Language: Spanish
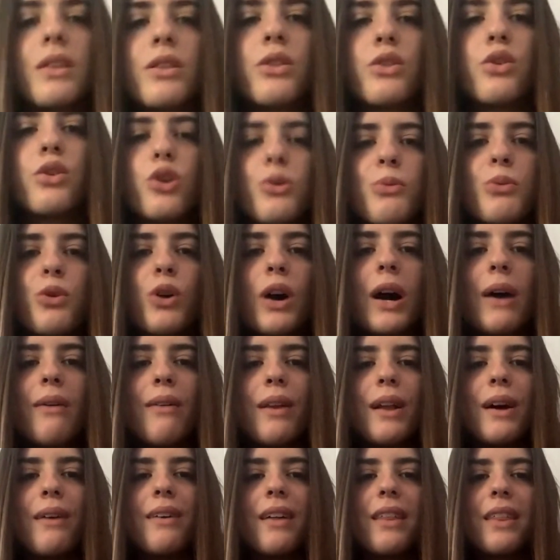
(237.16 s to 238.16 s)
viendo cómo
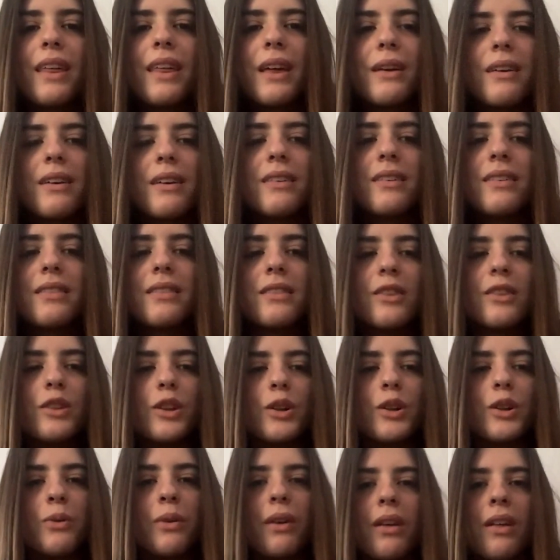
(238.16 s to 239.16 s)
hablaba de... No
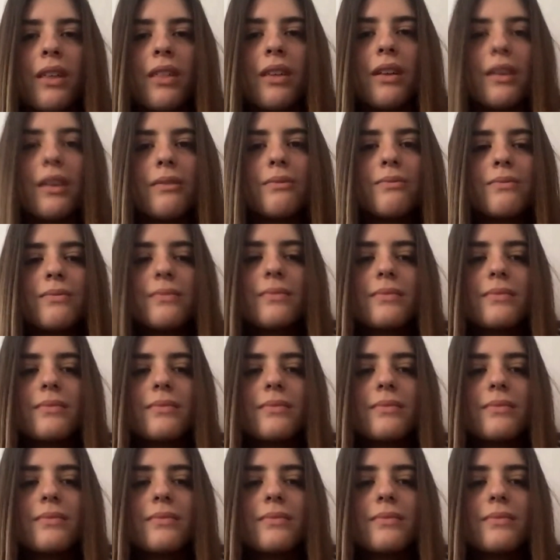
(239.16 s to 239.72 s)
te lo voy a decir.